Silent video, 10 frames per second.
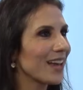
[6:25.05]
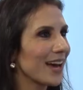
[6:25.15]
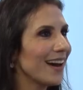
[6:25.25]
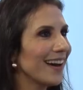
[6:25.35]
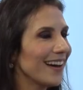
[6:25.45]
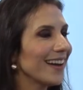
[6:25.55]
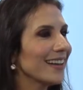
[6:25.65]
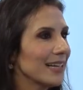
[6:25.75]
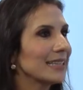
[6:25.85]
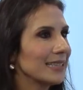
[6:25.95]
Aham.
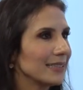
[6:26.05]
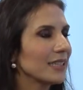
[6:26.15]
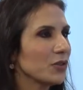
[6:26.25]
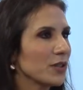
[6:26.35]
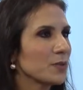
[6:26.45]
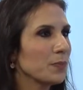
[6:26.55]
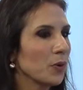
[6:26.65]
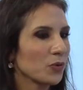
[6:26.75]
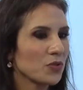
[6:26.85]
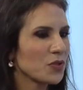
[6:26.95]
32
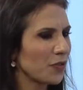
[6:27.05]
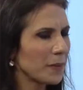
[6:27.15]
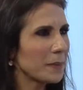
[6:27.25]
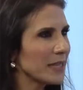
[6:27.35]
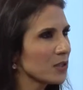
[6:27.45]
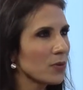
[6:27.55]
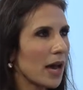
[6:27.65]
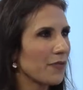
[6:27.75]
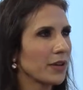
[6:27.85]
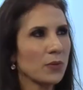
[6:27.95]
pontos, de forma bem
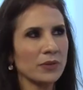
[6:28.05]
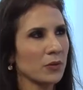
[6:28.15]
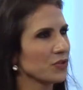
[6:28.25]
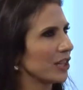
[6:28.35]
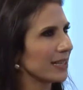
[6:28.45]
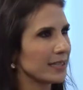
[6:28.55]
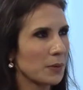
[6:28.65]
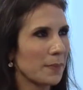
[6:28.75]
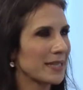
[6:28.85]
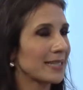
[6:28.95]
suave, não, não chega a ser
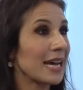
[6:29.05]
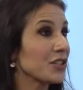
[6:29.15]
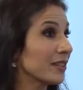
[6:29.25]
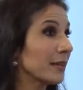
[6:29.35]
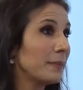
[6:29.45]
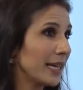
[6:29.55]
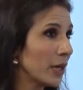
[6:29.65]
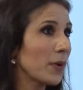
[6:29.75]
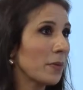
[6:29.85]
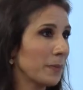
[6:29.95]
uma uhum. massagem, uhum. também
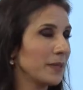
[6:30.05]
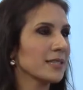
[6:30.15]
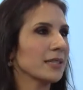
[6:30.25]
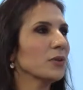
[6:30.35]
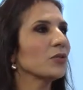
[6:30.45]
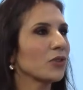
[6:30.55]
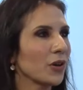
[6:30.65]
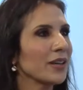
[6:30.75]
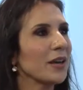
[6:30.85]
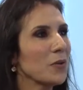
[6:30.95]
não é uma pressão, é um
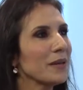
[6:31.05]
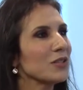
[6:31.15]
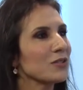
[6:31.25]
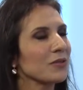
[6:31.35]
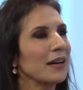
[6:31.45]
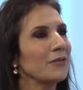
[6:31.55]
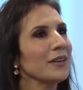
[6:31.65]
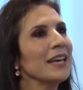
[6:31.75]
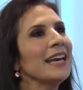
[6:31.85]
toque realmente suave.